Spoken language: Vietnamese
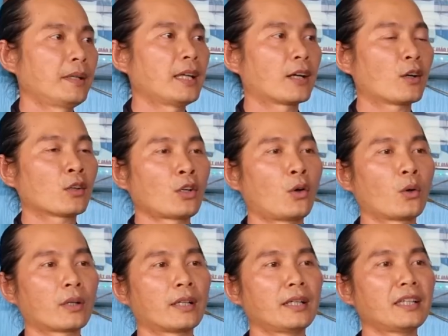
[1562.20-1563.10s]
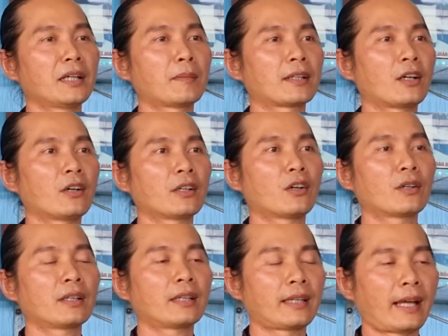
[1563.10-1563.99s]
bây giờ con thuộc rồi đó, nhưng mà thôi
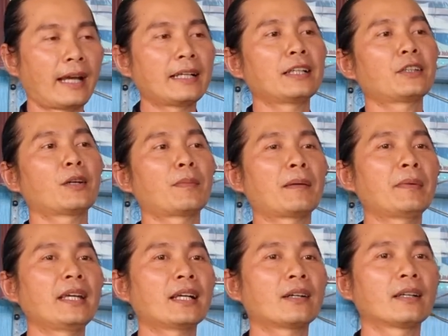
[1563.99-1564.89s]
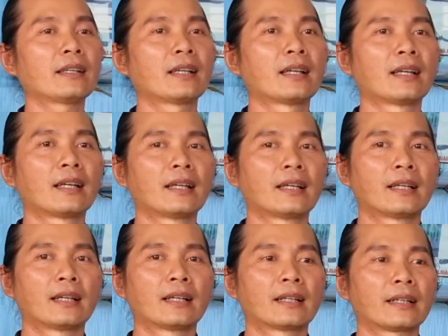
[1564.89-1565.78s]
con giải thích cho mẹ biết coi,
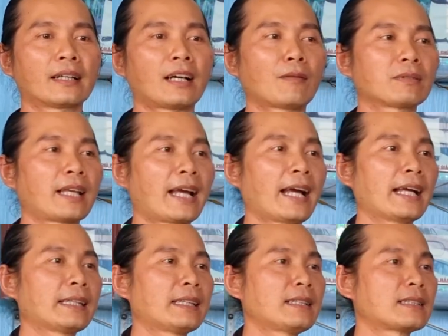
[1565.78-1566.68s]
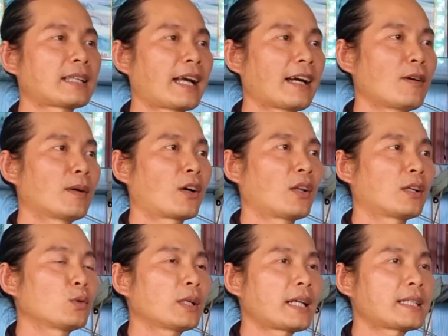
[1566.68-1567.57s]
cái công trai như sao mà gọi là
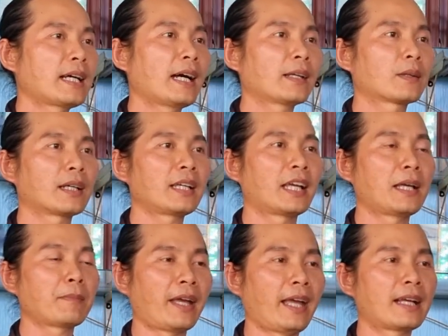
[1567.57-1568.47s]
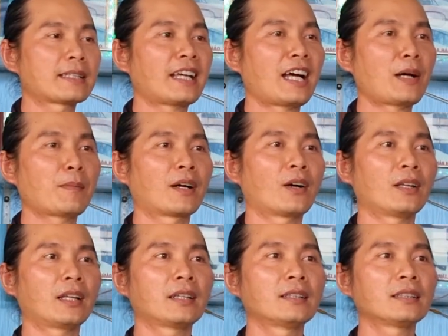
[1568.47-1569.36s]
núi Thái Sơn, rồi cái nghĩa mẹ sao mà gọi
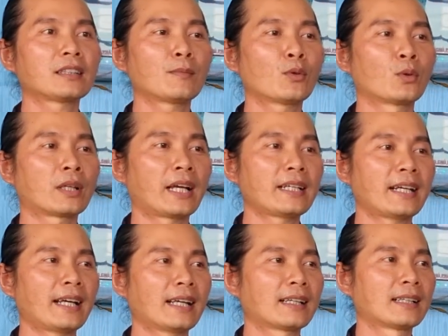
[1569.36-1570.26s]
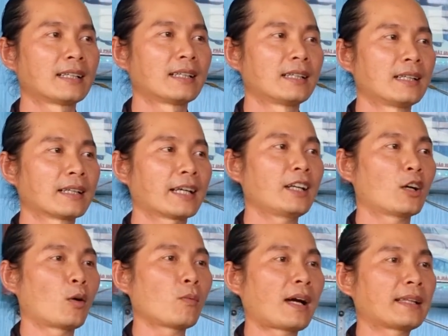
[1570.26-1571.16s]
là như nước trong nguồn chảy ra. Cái nó
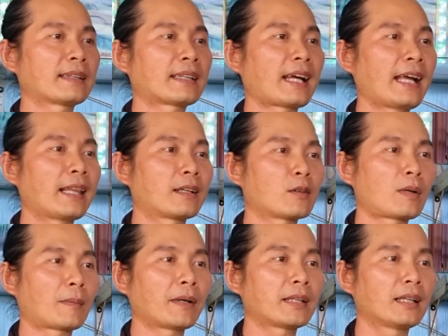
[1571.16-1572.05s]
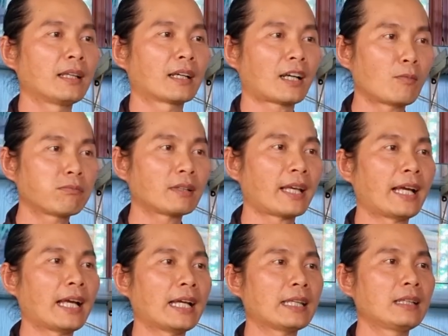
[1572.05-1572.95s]
cũng phanh tay là nó cũng đọc y thinh là công
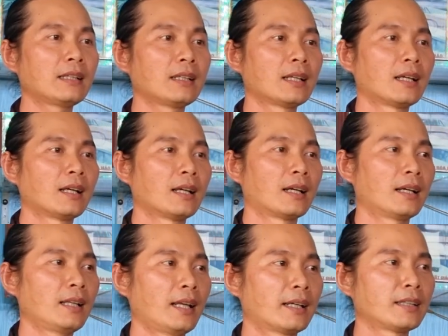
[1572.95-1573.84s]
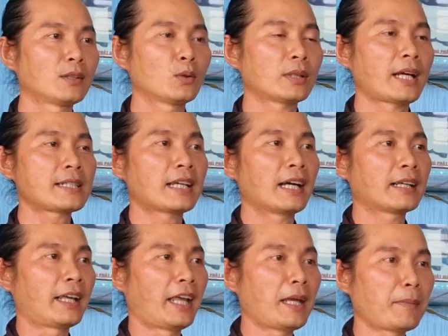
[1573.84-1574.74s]
trai như là như núi Thái
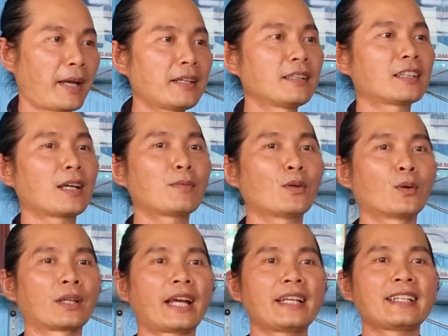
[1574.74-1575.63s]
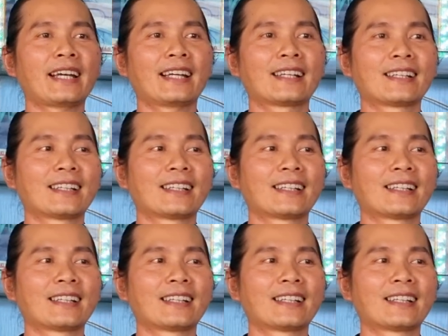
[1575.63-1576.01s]
Sơn, nghĩa mẹ nước trong nguồn chảy ra.